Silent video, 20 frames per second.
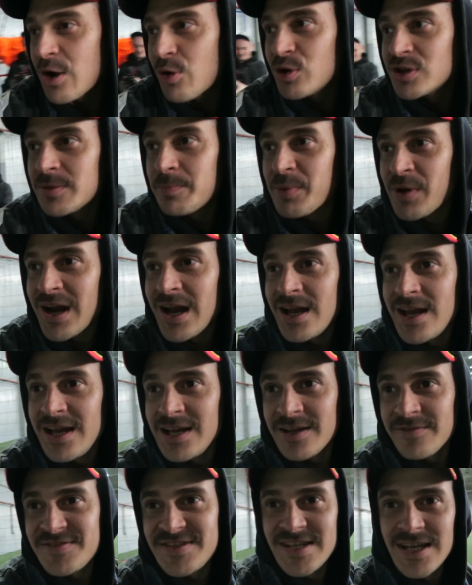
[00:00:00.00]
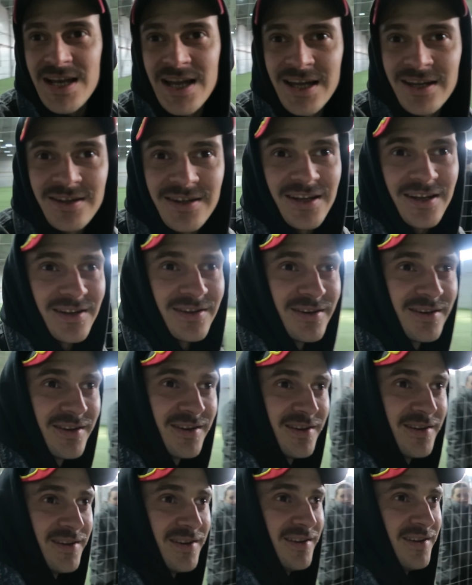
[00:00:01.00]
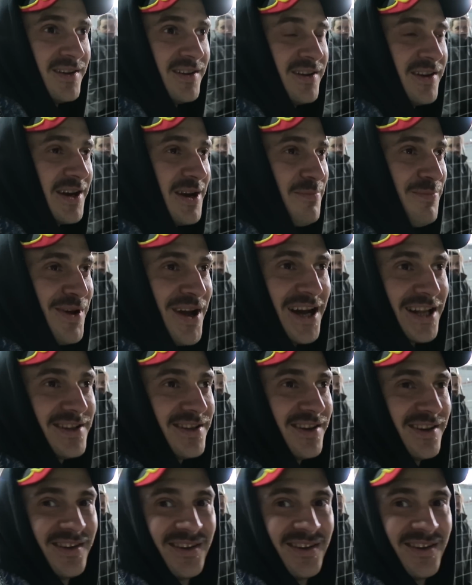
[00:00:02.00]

какой-то параллельной вселенной. Ребят,